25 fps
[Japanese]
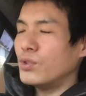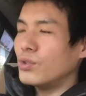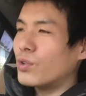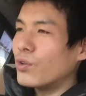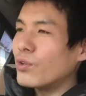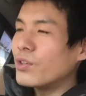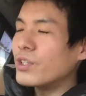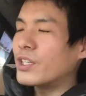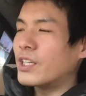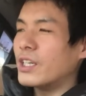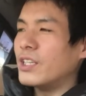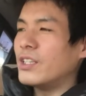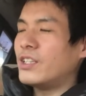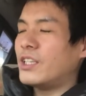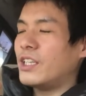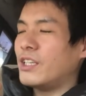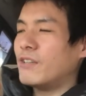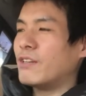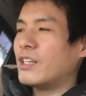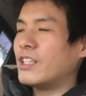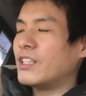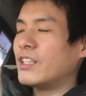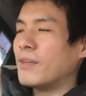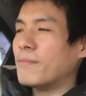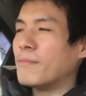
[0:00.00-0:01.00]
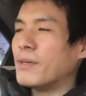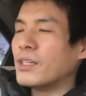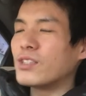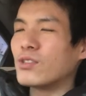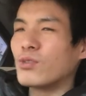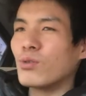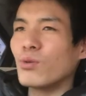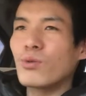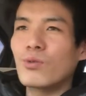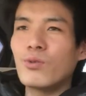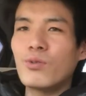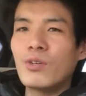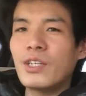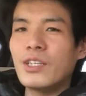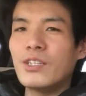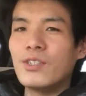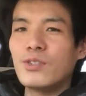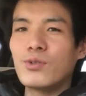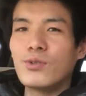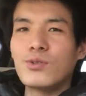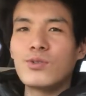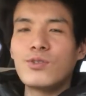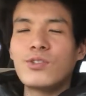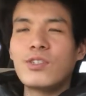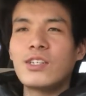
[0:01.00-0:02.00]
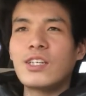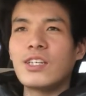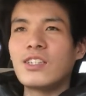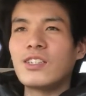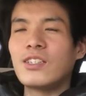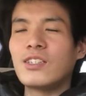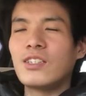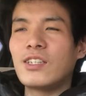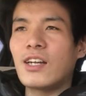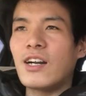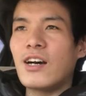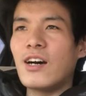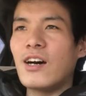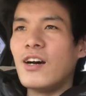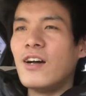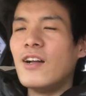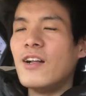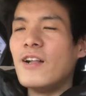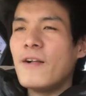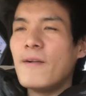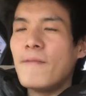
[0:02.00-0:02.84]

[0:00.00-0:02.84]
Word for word: うどん県って言われて、まずどこを連想するかっつったら、